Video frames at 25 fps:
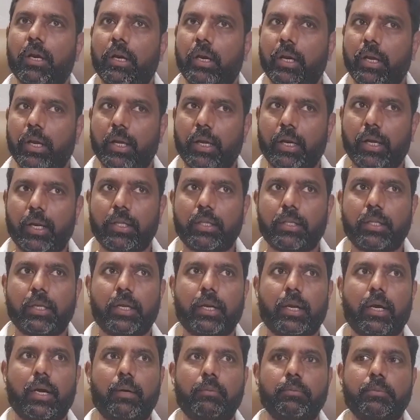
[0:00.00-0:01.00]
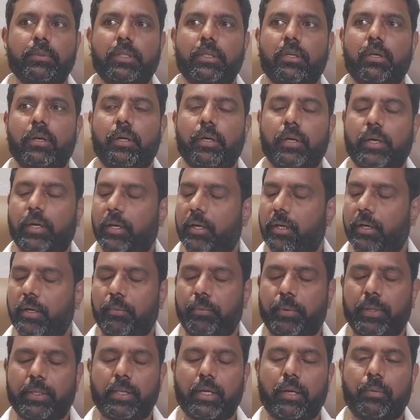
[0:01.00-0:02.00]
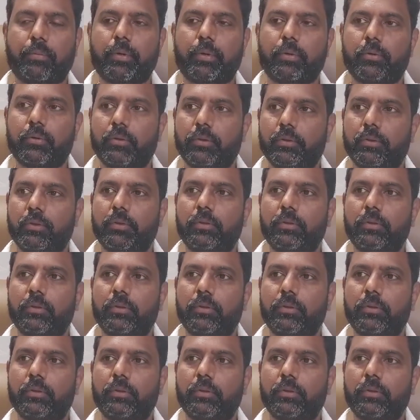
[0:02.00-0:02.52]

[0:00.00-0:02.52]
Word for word: నేనైతే రామచంద్ర రా పెద్దాపురం